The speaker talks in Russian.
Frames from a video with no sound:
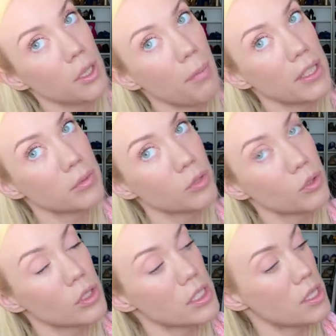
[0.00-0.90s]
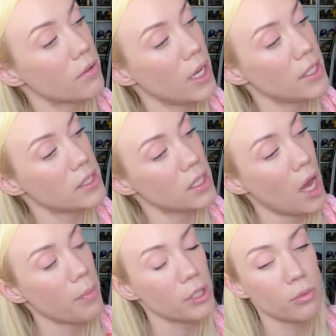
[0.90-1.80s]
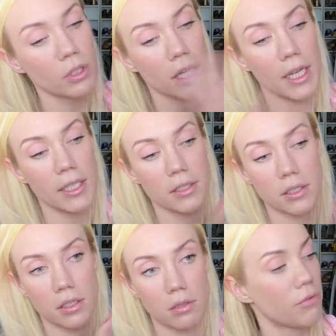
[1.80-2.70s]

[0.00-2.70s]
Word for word: на 5 минут оставляйте, а потом удаляете